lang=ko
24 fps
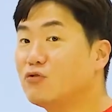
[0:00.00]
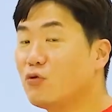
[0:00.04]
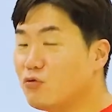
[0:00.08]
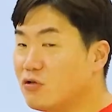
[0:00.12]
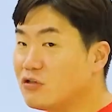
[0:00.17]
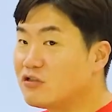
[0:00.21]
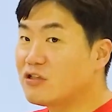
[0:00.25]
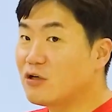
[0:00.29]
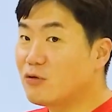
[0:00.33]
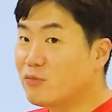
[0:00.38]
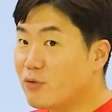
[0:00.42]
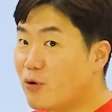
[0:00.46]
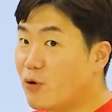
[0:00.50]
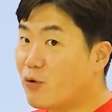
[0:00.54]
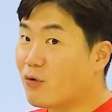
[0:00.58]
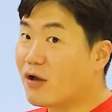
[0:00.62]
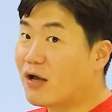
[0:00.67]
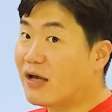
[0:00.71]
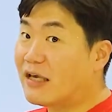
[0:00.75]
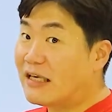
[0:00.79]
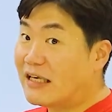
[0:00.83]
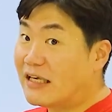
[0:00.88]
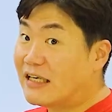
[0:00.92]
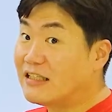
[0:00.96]
소득 재분배
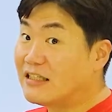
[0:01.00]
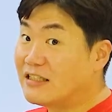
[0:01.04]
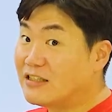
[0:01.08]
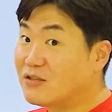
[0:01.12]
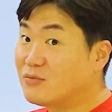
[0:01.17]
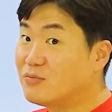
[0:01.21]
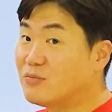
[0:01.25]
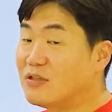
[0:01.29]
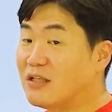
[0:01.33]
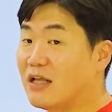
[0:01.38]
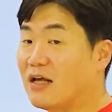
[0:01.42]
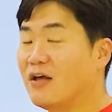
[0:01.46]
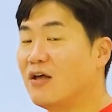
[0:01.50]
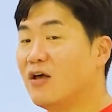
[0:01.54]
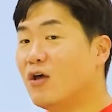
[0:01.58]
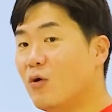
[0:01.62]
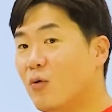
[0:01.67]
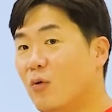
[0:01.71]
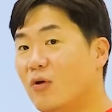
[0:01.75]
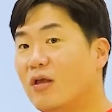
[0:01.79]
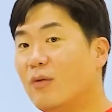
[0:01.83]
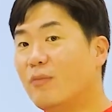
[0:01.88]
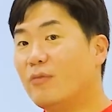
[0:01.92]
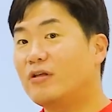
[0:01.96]
우과가 있긴 있습니다.
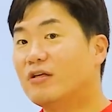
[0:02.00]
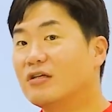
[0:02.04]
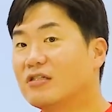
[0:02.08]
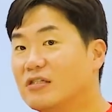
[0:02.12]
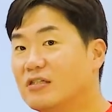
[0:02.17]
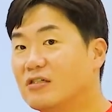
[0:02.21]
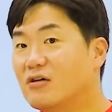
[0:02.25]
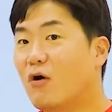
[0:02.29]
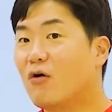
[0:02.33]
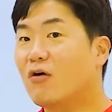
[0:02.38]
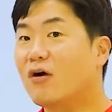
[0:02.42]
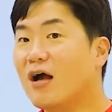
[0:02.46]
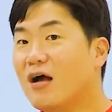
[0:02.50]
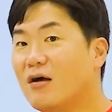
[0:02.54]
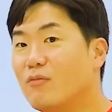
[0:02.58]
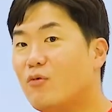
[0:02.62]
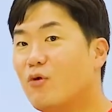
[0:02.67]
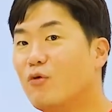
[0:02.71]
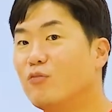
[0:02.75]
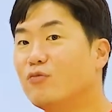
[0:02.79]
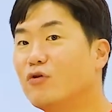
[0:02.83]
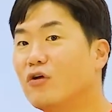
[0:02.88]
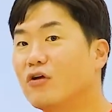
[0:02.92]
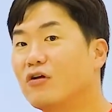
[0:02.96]
왜냐하면 그
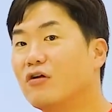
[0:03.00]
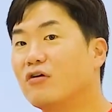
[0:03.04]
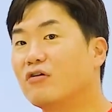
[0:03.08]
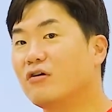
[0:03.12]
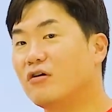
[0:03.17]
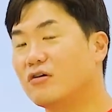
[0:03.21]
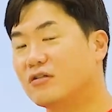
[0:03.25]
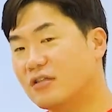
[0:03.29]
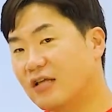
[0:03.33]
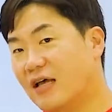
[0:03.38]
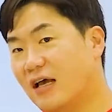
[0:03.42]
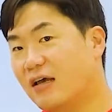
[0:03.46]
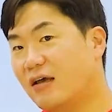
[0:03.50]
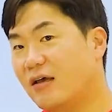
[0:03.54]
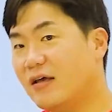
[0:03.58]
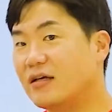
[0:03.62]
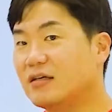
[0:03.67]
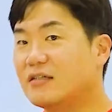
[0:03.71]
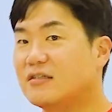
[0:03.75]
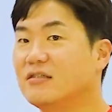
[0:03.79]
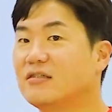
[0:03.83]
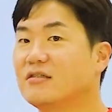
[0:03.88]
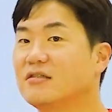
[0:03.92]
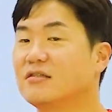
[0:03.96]
건강보험료 이런 거
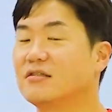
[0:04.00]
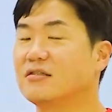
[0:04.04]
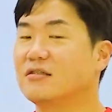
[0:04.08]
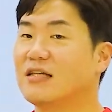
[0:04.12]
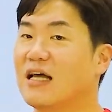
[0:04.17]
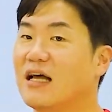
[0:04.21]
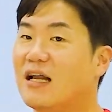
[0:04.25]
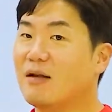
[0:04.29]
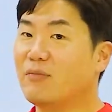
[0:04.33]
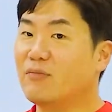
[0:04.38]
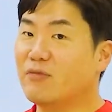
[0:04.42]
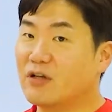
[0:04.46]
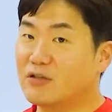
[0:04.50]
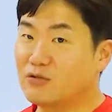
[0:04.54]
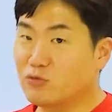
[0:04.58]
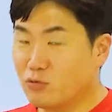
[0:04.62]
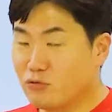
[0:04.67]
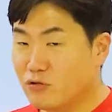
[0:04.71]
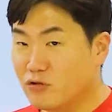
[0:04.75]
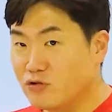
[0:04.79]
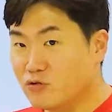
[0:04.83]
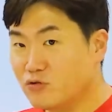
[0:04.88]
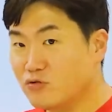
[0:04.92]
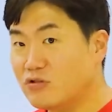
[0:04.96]
사회 그 사람들의
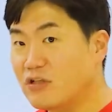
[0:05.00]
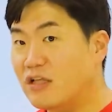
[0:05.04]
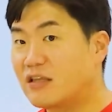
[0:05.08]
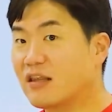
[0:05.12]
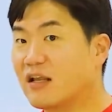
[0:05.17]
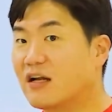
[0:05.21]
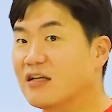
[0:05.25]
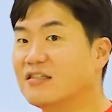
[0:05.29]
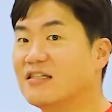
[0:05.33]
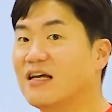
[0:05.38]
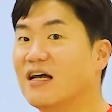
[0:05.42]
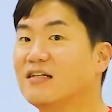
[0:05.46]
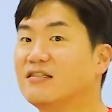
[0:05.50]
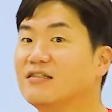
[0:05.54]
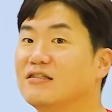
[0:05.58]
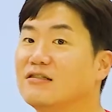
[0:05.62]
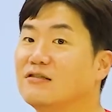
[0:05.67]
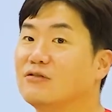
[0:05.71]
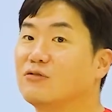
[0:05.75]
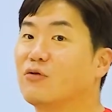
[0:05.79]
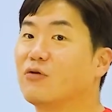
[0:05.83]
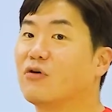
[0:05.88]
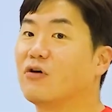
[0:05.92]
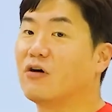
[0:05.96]
소득 수준에 따라
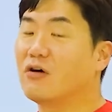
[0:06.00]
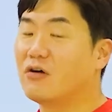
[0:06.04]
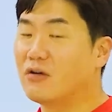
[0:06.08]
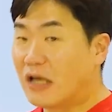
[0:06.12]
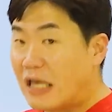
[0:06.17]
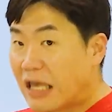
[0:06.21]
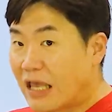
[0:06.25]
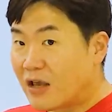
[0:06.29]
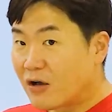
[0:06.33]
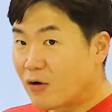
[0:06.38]
차등을 둬요.